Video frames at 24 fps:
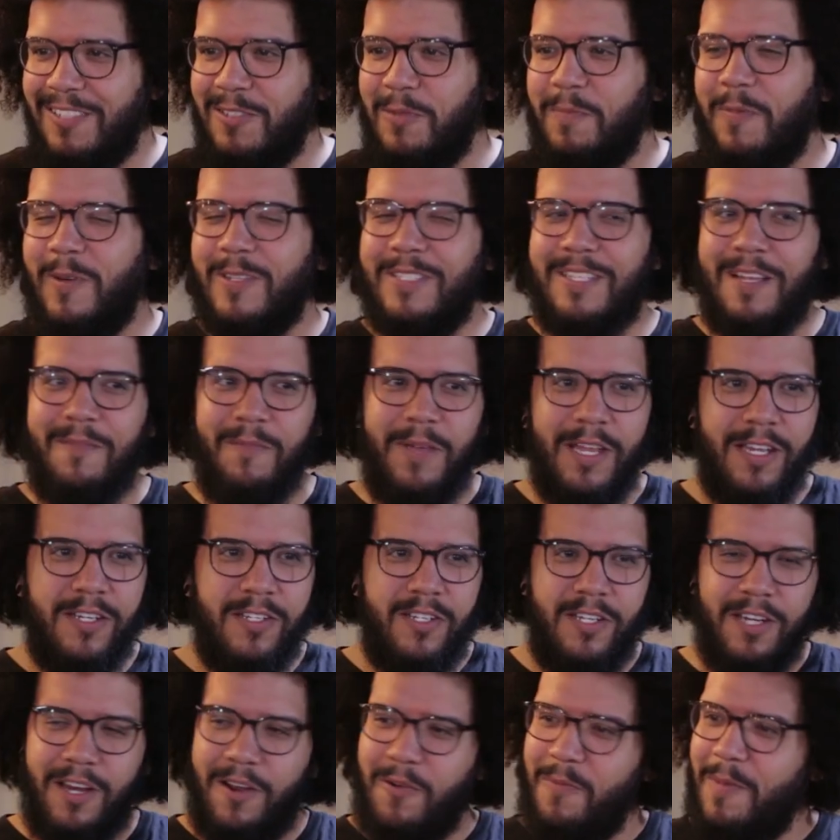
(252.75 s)

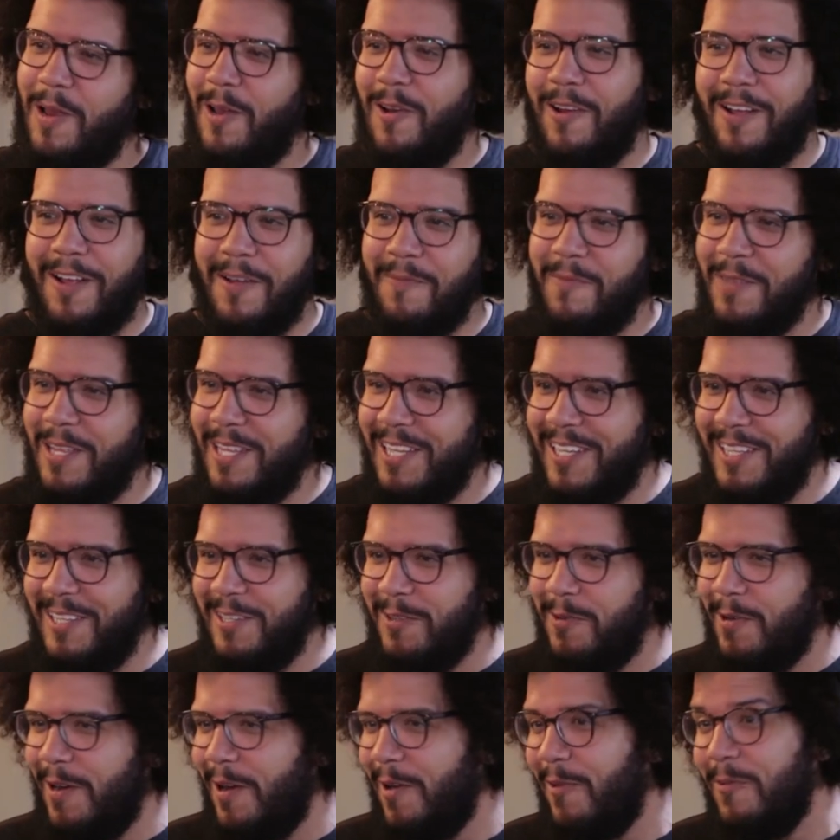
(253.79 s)
supostamente é o melhor
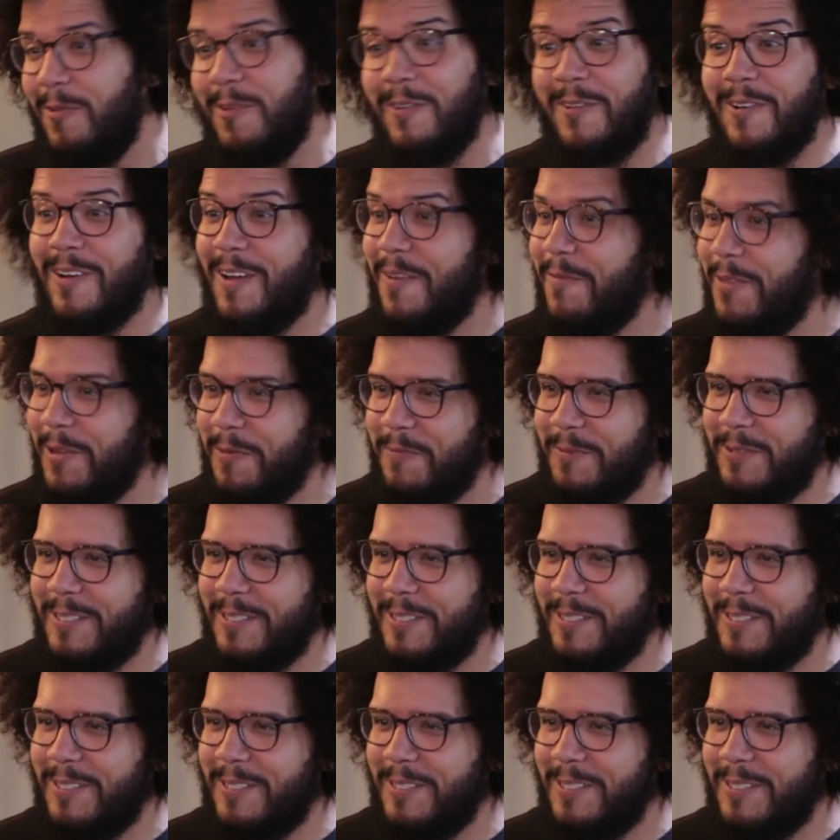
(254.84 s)
caminho, é o único caminho